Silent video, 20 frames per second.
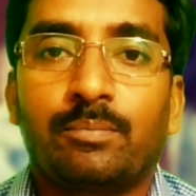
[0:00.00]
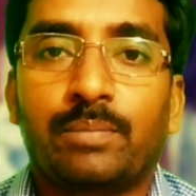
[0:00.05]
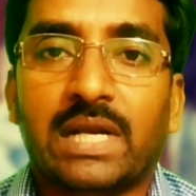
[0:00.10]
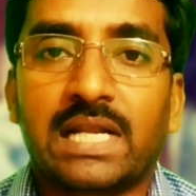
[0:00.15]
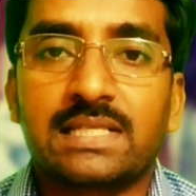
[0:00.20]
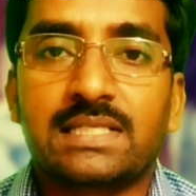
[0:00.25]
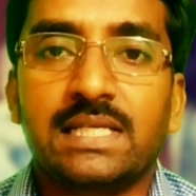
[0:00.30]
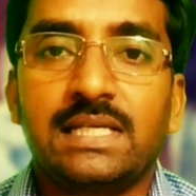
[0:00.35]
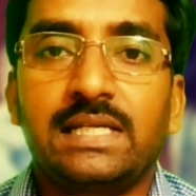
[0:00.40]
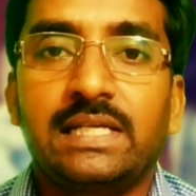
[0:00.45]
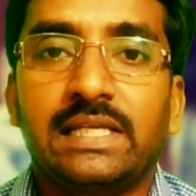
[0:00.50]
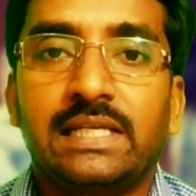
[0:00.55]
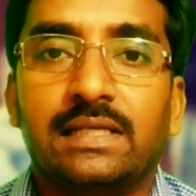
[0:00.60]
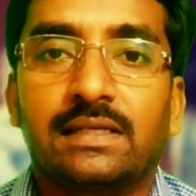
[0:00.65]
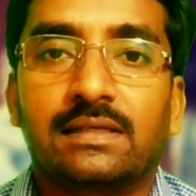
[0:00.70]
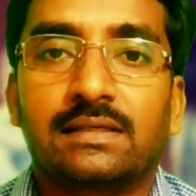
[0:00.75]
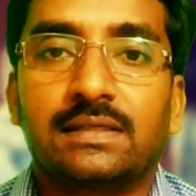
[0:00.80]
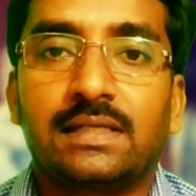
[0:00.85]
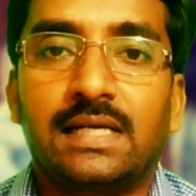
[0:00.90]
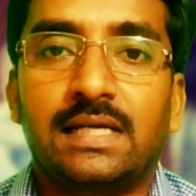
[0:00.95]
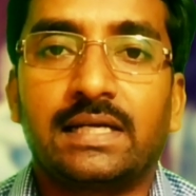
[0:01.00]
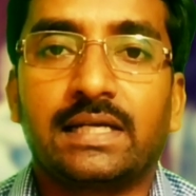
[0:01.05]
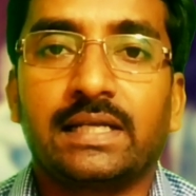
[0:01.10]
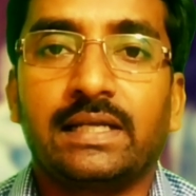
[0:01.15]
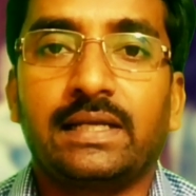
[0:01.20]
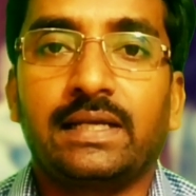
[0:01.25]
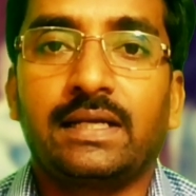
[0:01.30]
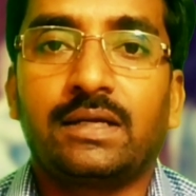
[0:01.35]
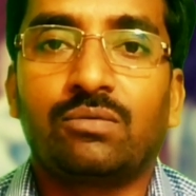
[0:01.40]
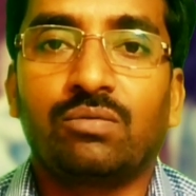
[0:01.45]
ప్రజెంట్ ఇయర్
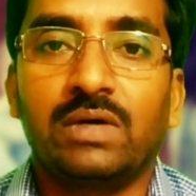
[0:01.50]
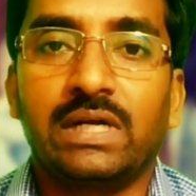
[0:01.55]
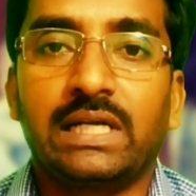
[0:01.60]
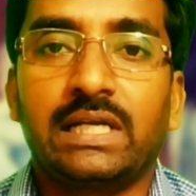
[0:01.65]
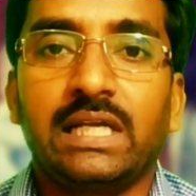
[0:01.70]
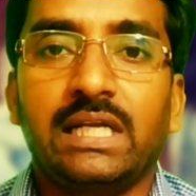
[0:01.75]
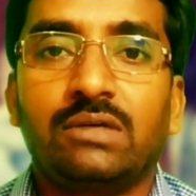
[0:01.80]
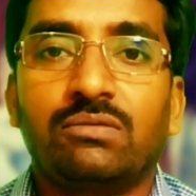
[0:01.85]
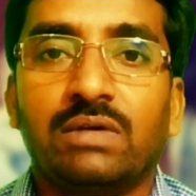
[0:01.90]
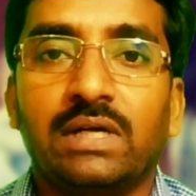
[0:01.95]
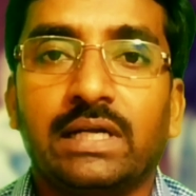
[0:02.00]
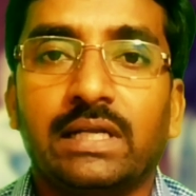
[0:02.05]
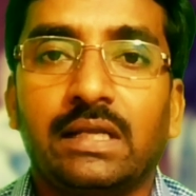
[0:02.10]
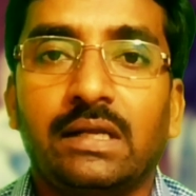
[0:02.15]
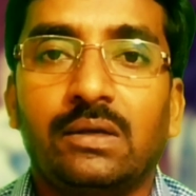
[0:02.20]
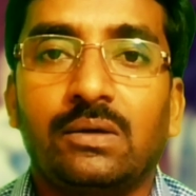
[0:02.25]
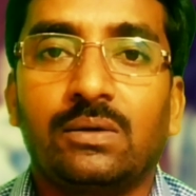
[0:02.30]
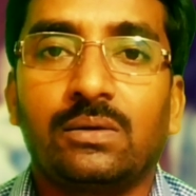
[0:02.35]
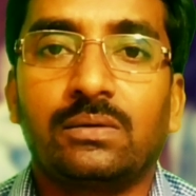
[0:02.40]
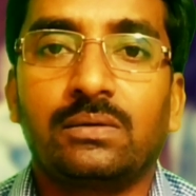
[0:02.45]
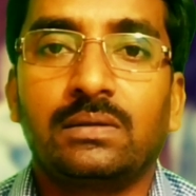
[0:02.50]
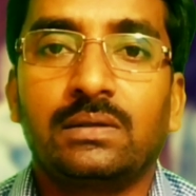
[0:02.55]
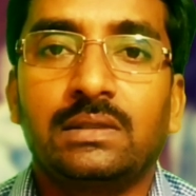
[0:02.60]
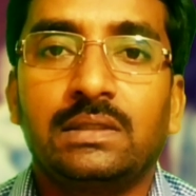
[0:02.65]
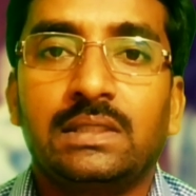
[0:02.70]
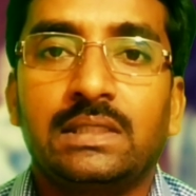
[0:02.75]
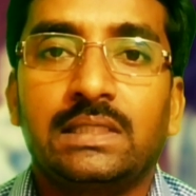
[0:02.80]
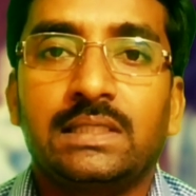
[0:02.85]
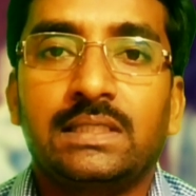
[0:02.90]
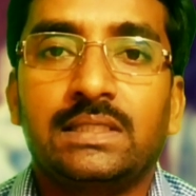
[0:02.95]
అంటే ట్వంటీ ట్వంటీలో
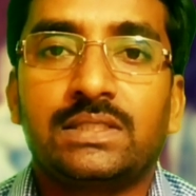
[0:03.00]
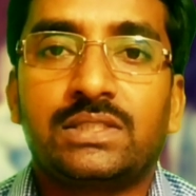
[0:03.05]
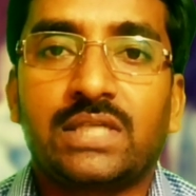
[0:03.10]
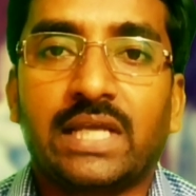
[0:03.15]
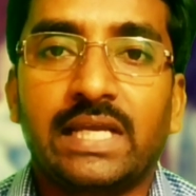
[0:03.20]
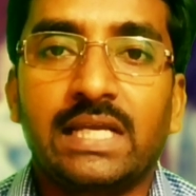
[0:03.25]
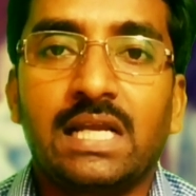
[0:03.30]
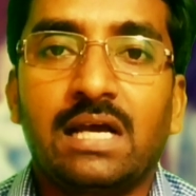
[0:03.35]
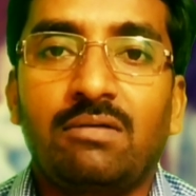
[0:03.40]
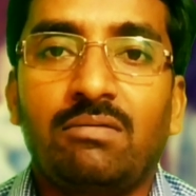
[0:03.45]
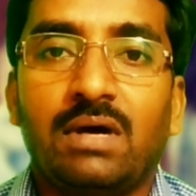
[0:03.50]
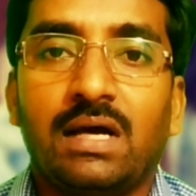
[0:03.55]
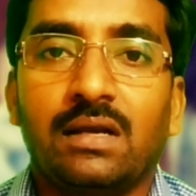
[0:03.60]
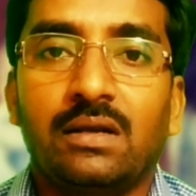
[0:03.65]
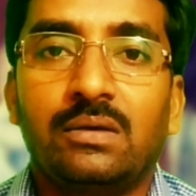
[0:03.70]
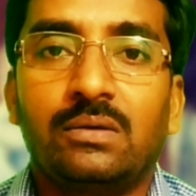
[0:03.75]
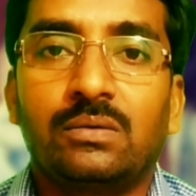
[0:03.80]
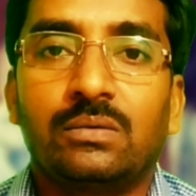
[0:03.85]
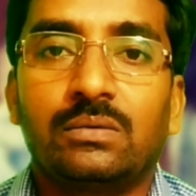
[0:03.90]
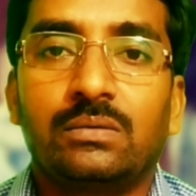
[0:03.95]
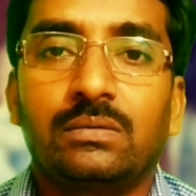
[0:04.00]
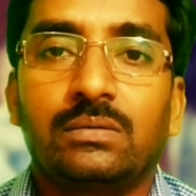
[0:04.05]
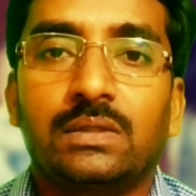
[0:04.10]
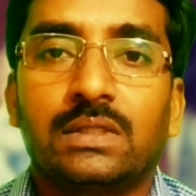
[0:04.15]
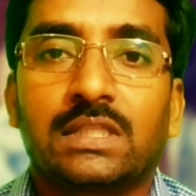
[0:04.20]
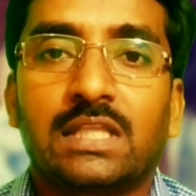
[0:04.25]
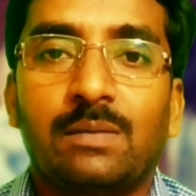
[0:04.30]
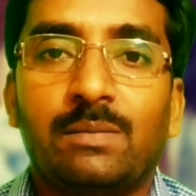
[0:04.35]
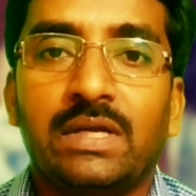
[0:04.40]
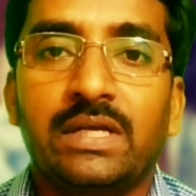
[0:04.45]
చైనా వాళ్ళు
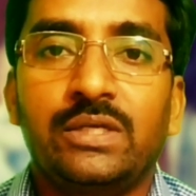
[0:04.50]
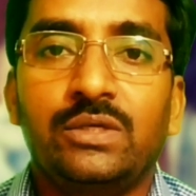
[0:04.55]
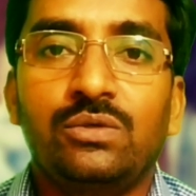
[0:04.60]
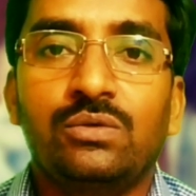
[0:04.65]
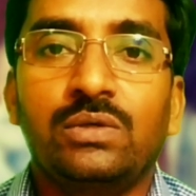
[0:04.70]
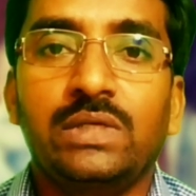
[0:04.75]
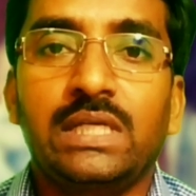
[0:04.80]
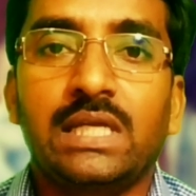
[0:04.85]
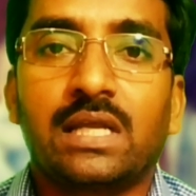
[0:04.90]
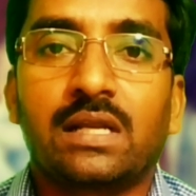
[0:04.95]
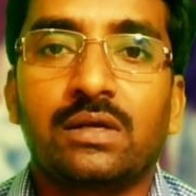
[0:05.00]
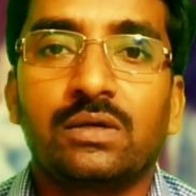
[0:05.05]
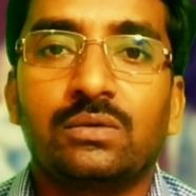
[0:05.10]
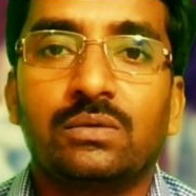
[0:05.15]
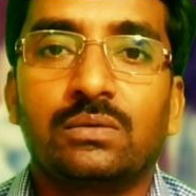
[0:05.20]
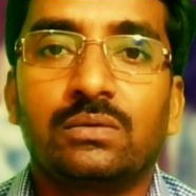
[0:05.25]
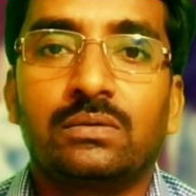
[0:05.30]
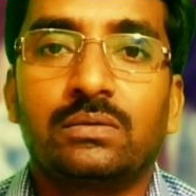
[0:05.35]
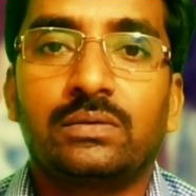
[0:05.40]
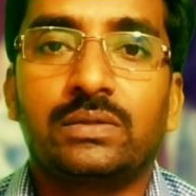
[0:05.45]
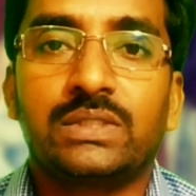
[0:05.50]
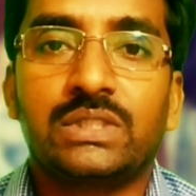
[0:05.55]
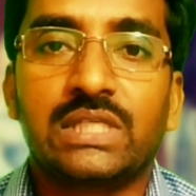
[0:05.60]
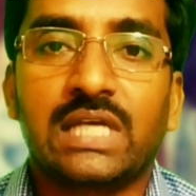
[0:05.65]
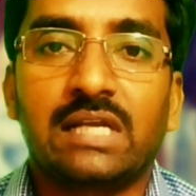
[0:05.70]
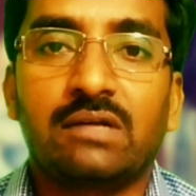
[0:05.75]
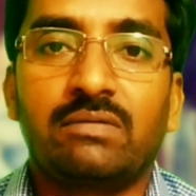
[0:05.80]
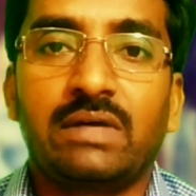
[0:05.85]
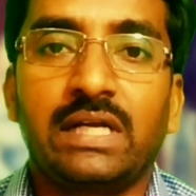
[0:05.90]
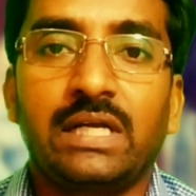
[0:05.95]
తమ న్యూ ఇయర్ను
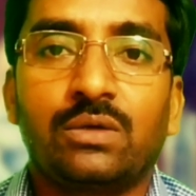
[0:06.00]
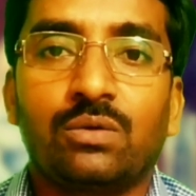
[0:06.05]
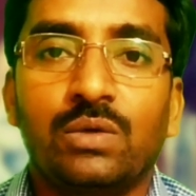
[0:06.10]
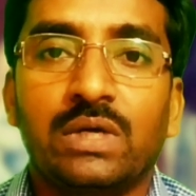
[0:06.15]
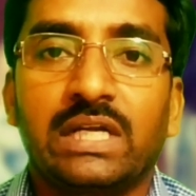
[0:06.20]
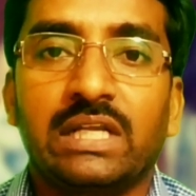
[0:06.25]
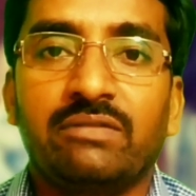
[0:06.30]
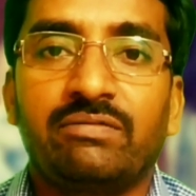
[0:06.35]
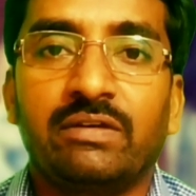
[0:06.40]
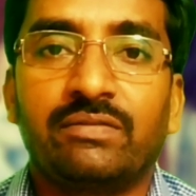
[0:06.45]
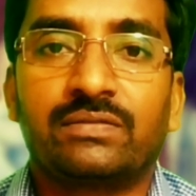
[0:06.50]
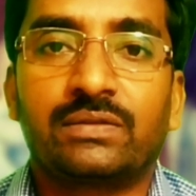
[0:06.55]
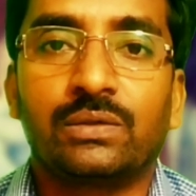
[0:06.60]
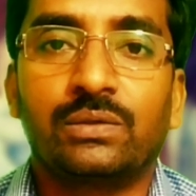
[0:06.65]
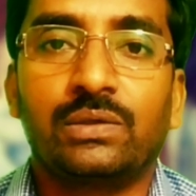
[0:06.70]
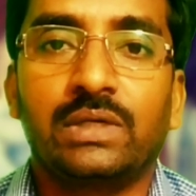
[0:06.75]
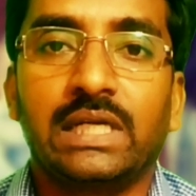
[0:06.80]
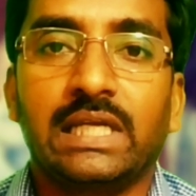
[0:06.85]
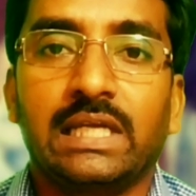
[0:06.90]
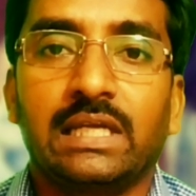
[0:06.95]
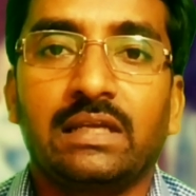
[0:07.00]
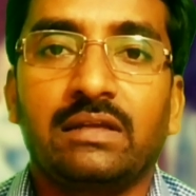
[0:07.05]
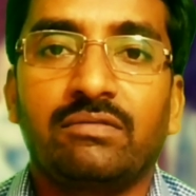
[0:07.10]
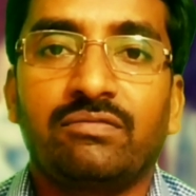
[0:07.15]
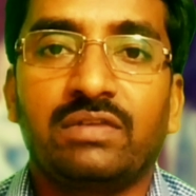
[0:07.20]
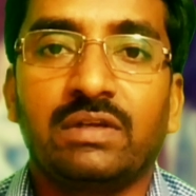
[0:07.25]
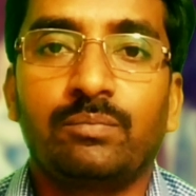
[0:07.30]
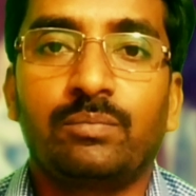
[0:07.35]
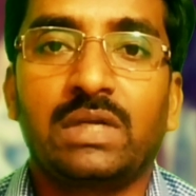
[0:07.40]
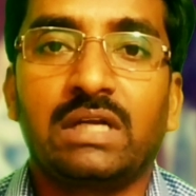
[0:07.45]
జనవరి ట్వంటీ ఫిఫ్త్ నుండి
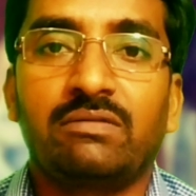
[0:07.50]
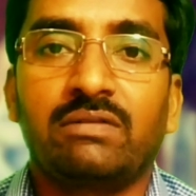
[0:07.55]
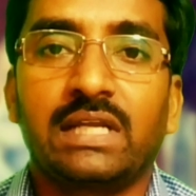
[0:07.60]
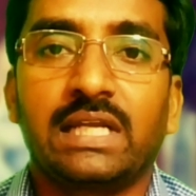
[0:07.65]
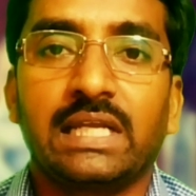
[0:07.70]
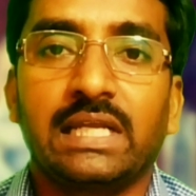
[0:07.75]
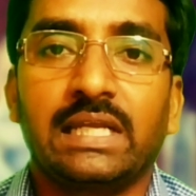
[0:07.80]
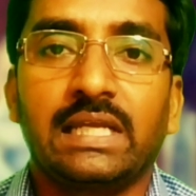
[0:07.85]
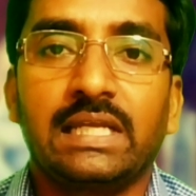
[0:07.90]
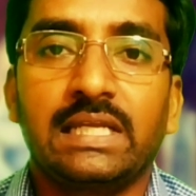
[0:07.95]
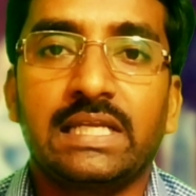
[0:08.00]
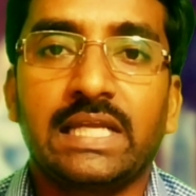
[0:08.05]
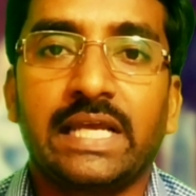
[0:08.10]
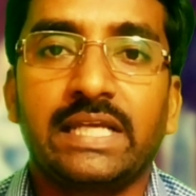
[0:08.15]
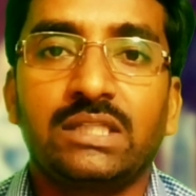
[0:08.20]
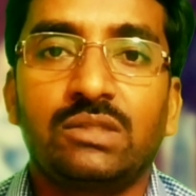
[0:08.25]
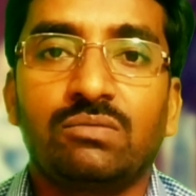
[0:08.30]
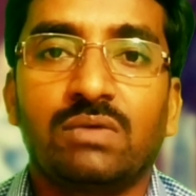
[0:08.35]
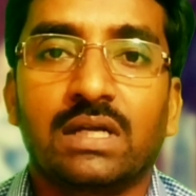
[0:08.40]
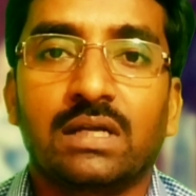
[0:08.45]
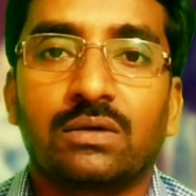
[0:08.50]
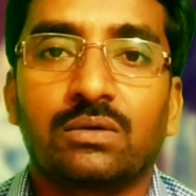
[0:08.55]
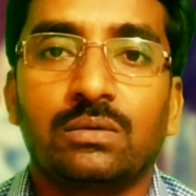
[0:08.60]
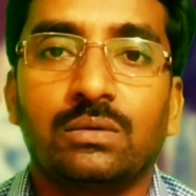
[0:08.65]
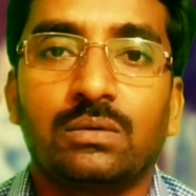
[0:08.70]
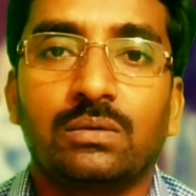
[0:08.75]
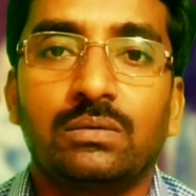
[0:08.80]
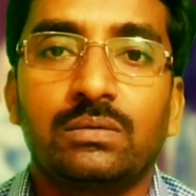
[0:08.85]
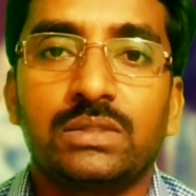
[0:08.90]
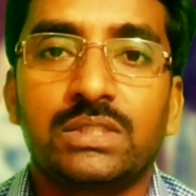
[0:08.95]
ఫిబ్రవరి ఎయిత్
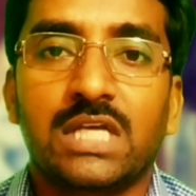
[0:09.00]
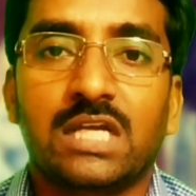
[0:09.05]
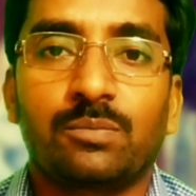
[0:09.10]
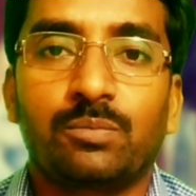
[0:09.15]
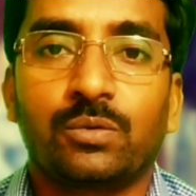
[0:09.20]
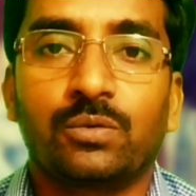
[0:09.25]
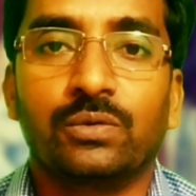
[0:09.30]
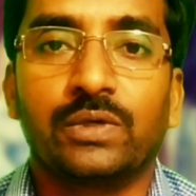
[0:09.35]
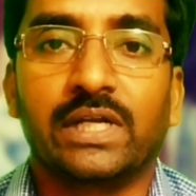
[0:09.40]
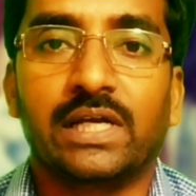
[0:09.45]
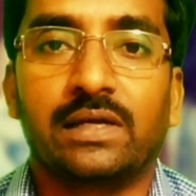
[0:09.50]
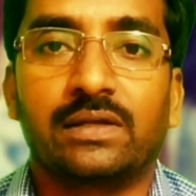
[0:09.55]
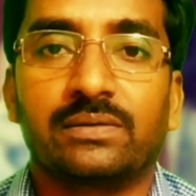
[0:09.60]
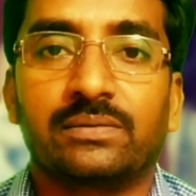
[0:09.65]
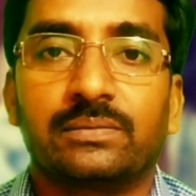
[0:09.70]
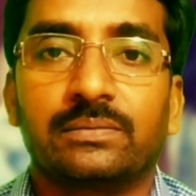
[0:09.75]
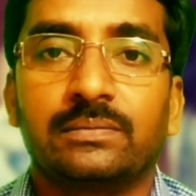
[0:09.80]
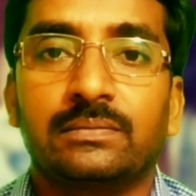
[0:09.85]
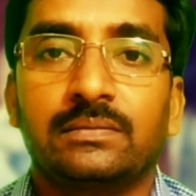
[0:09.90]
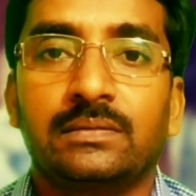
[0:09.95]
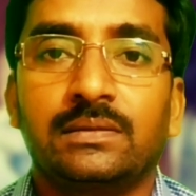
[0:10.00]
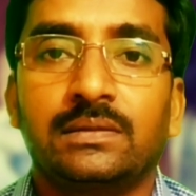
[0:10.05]
వరకు జరుపుకున్నారు